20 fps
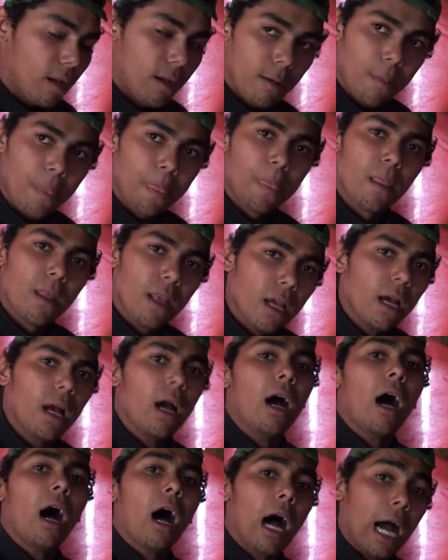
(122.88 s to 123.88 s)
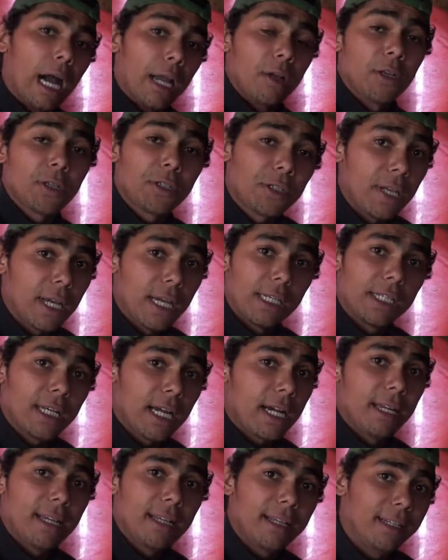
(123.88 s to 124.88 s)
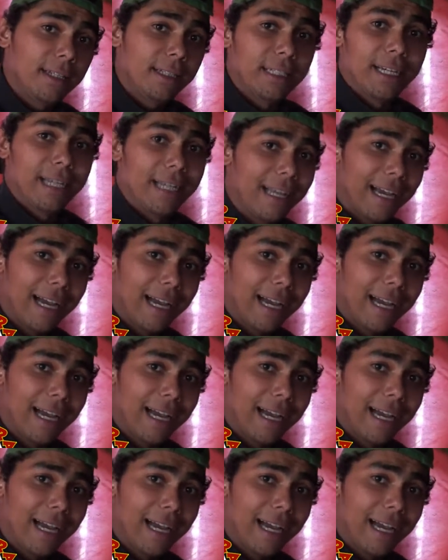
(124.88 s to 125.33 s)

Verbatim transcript: cheio de amor e carinho. Aí, ou seja, aí, é,